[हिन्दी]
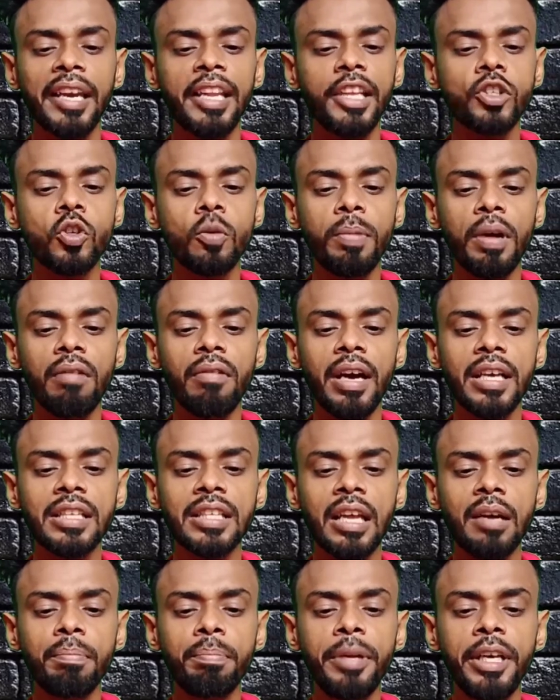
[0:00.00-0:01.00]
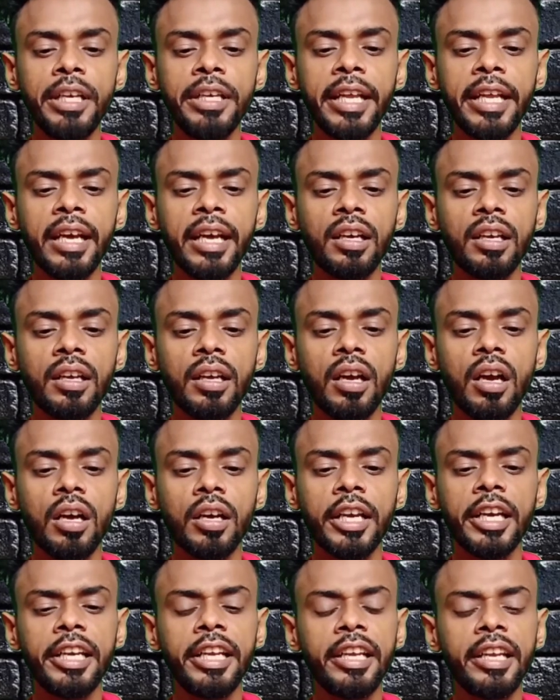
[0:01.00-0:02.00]
प्लानिंग सुपरवाइजर बीटेक
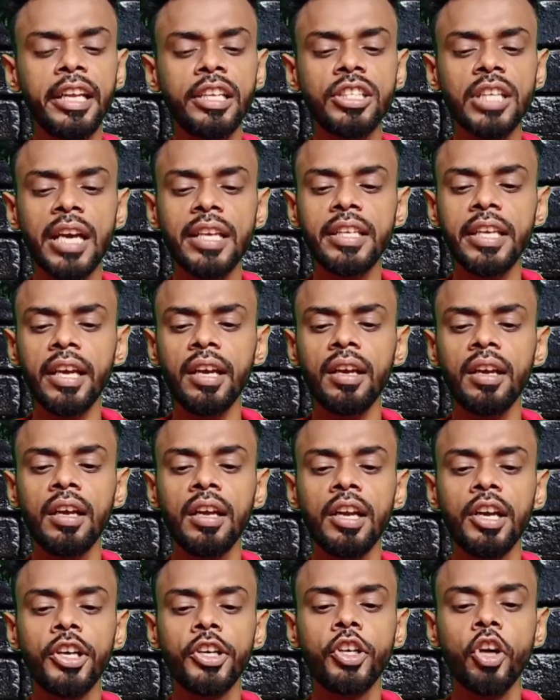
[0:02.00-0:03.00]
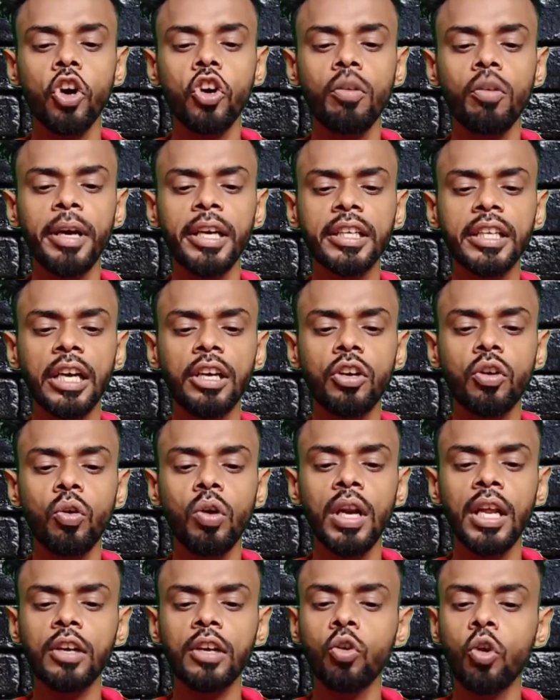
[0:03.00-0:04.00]
की डिग्री चाहिए डॉक्यूमेंट
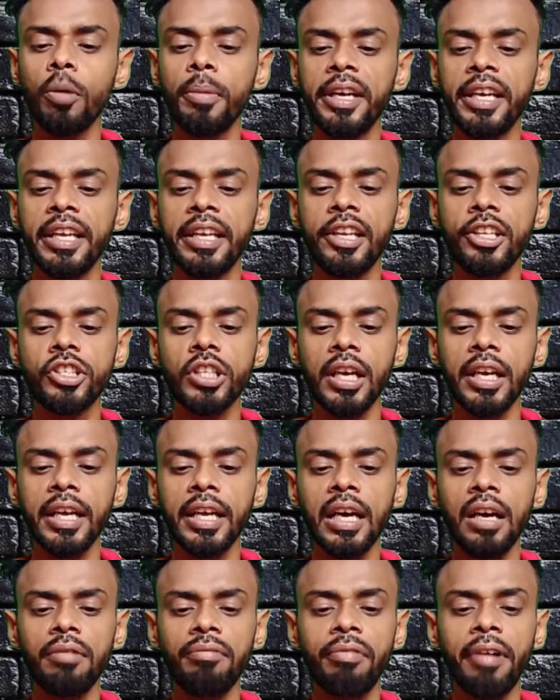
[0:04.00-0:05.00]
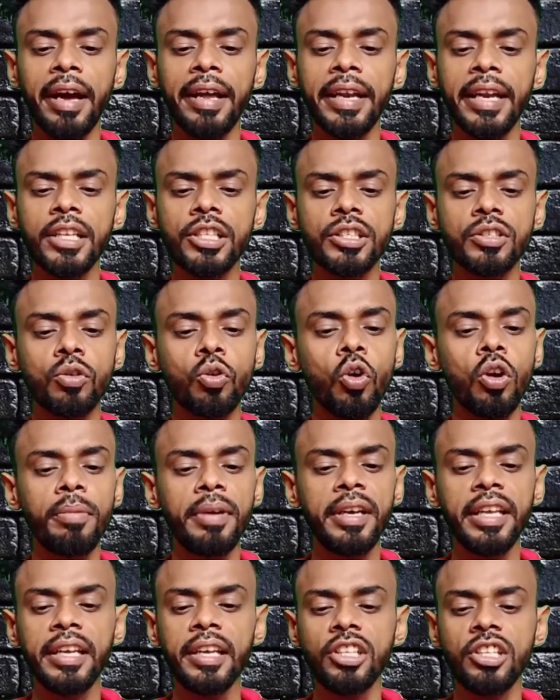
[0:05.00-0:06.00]
कंट्रोलर कोई भी डिग्री चलेगा फाइनेंस
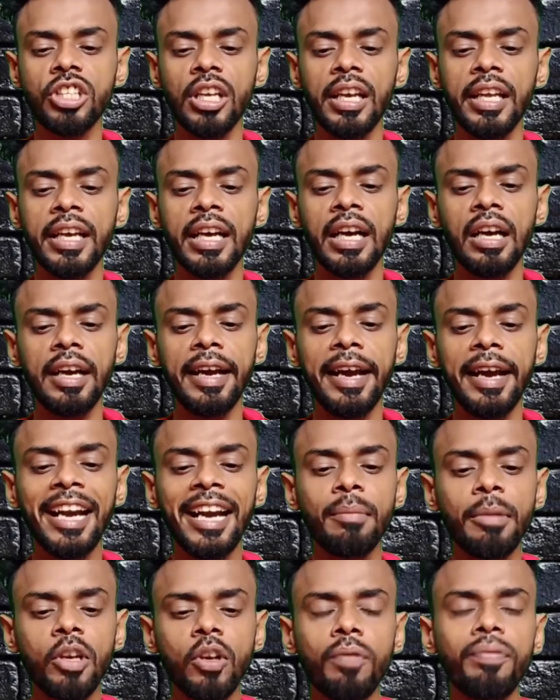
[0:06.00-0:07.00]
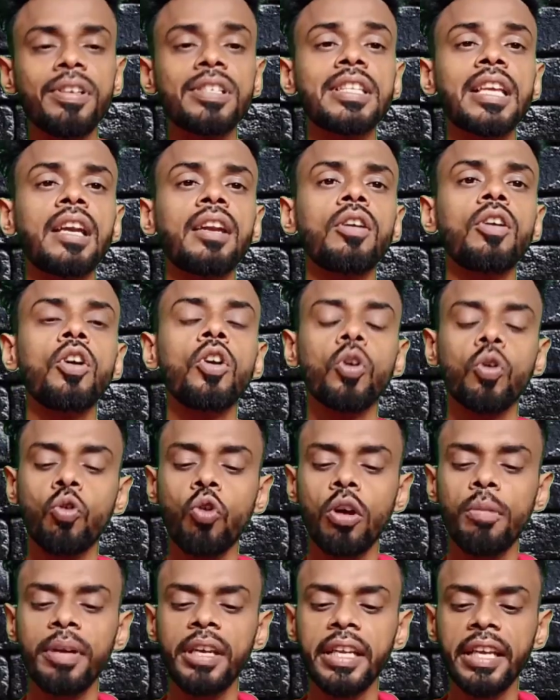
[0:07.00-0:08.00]
कोई भी डिग्री चलेगा एडमिन ऑफिसर
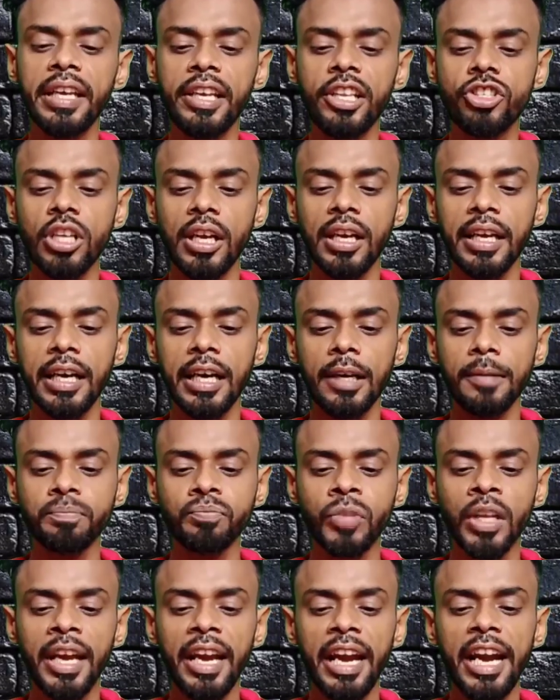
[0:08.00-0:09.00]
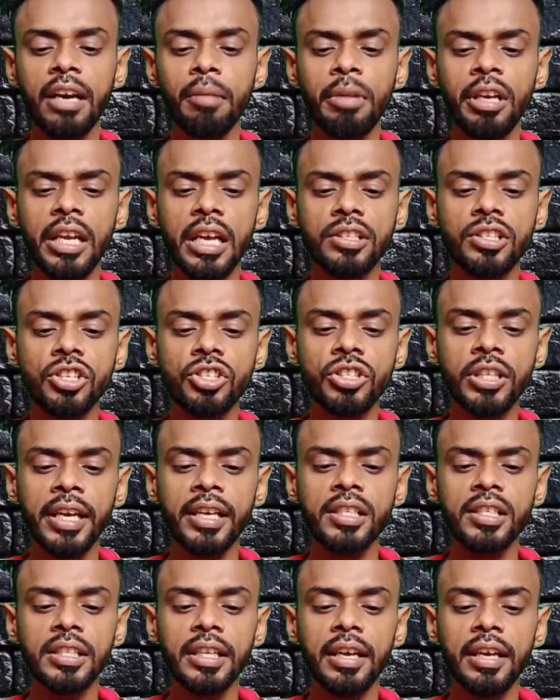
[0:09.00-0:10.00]
कोई भी डिग्री चलेगा एडमिन
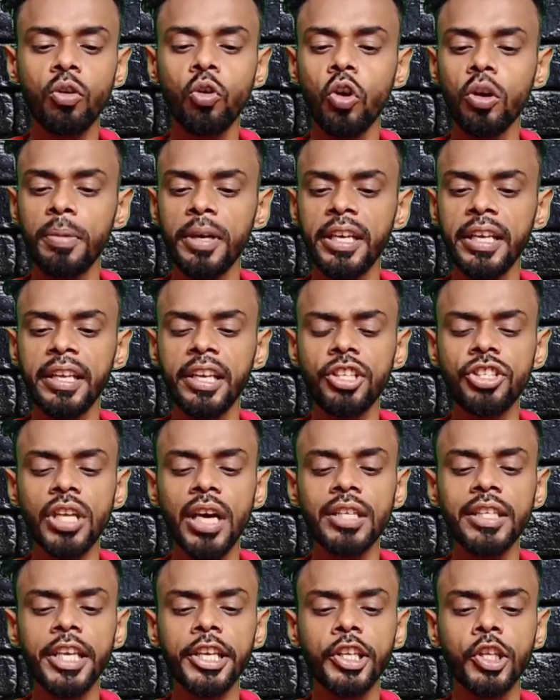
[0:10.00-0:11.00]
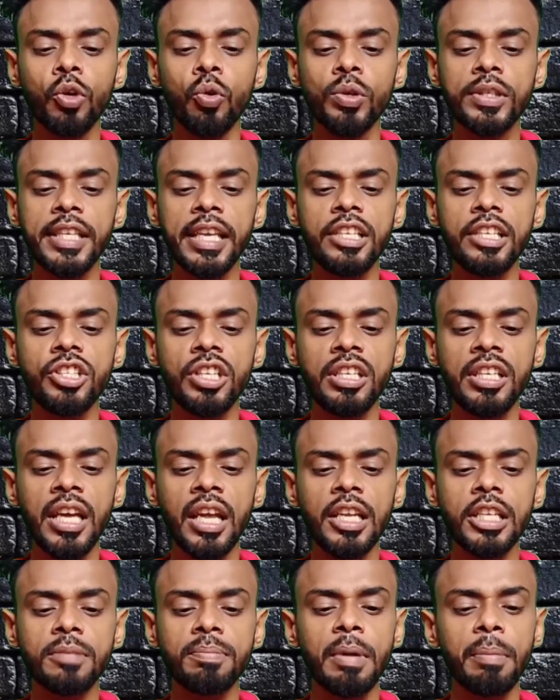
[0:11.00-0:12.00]
असिस्टेंट्स कोई भी डिग्री चाहिए क्यूसी
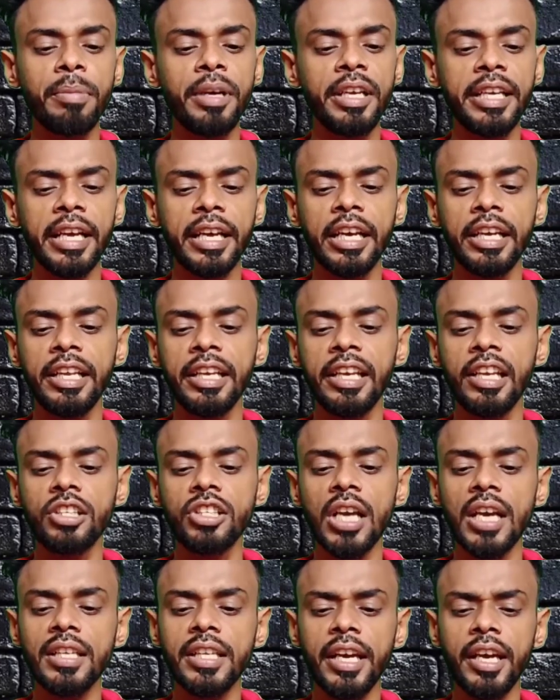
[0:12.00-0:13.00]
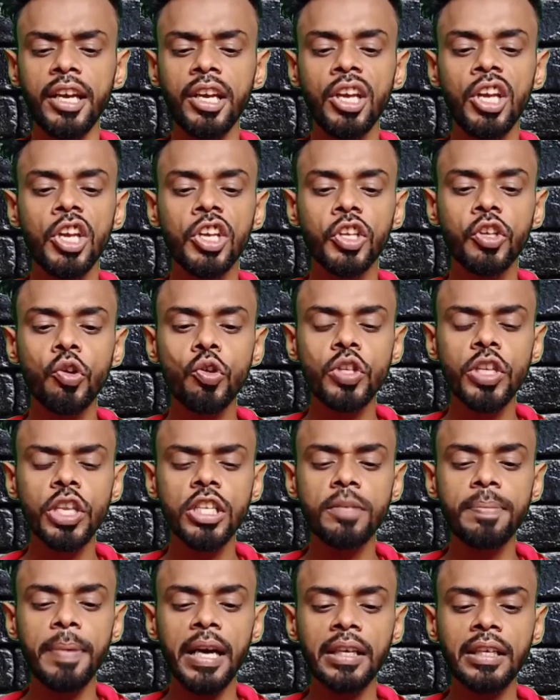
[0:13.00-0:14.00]
इंजीनियर इसमें बीटेक की डिग्री चाहिए
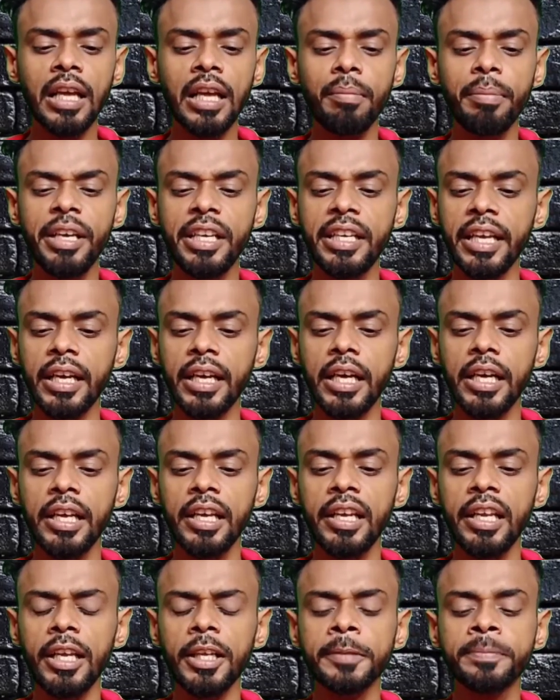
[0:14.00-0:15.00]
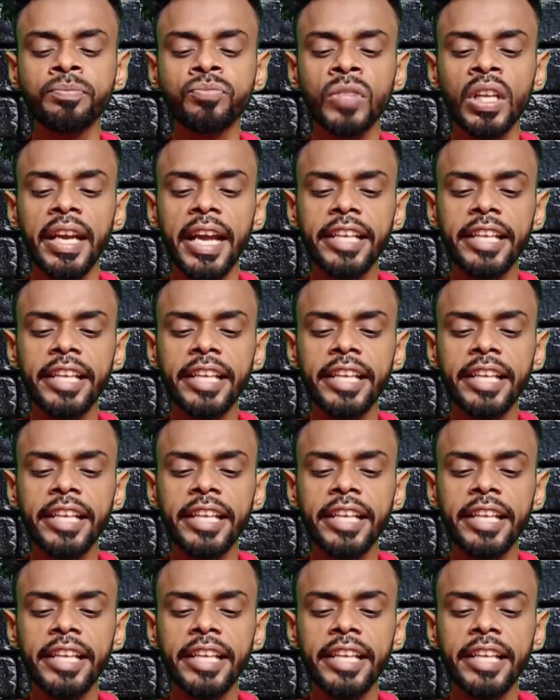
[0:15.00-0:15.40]
क्यूसी इंस्पेक्टर बीटेक की डिग्री